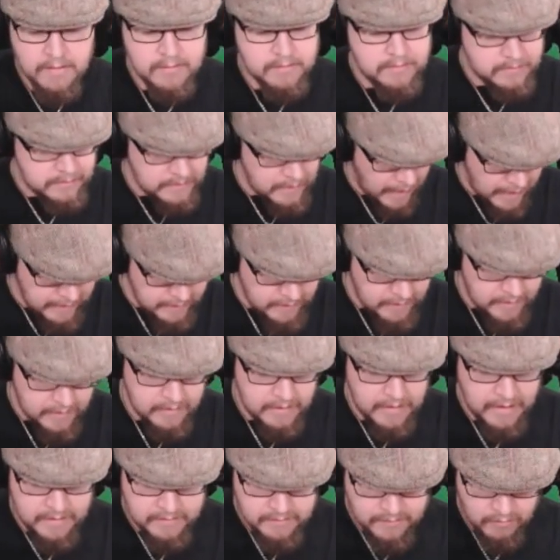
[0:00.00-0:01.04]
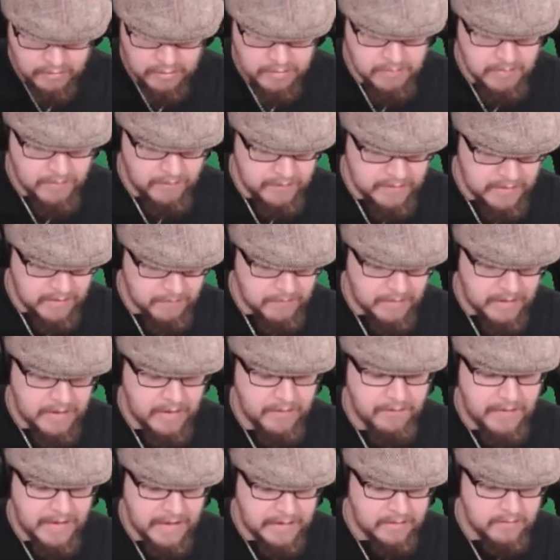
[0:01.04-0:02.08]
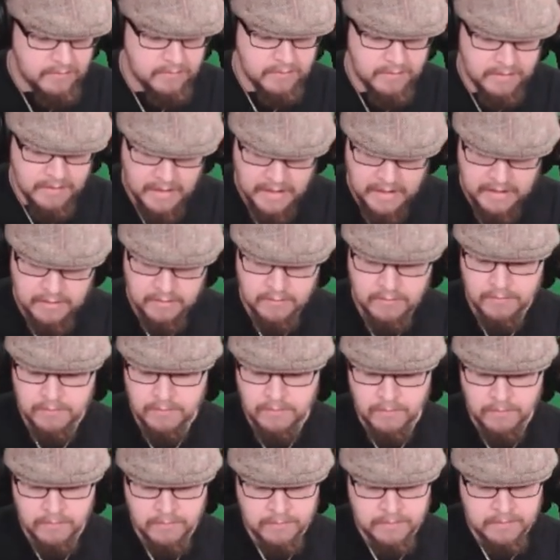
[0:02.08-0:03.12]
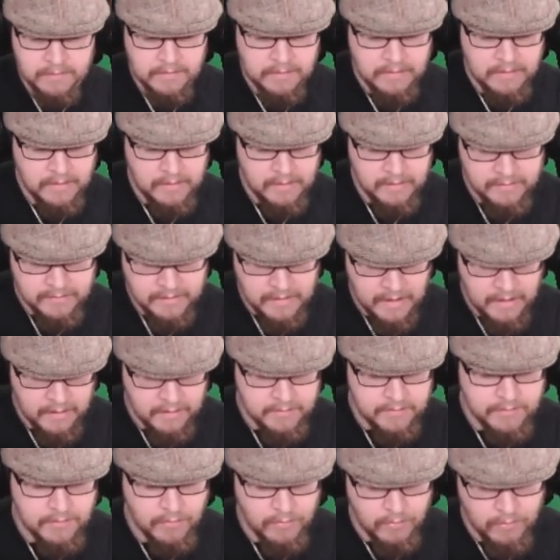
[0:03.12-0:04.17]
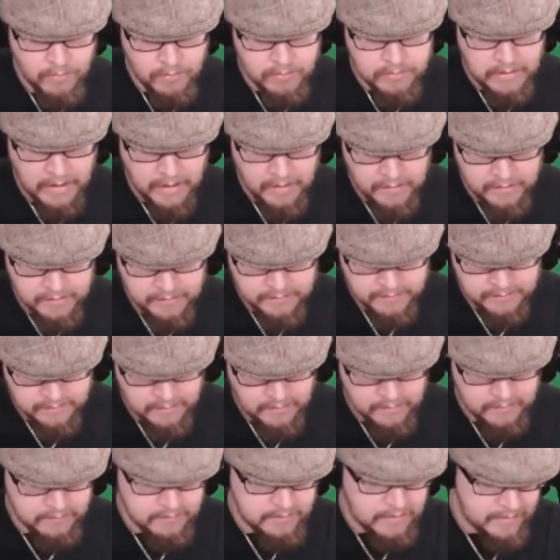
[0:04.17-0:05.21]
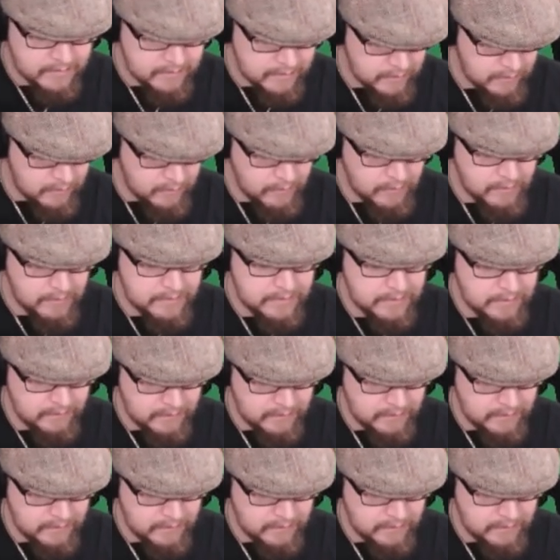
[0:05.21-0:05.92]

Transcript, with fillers: die anderen Guides auch immer wieder mal erwähnen und zeigen und, und äh, sagen, so, da ist das und das gelöst, hier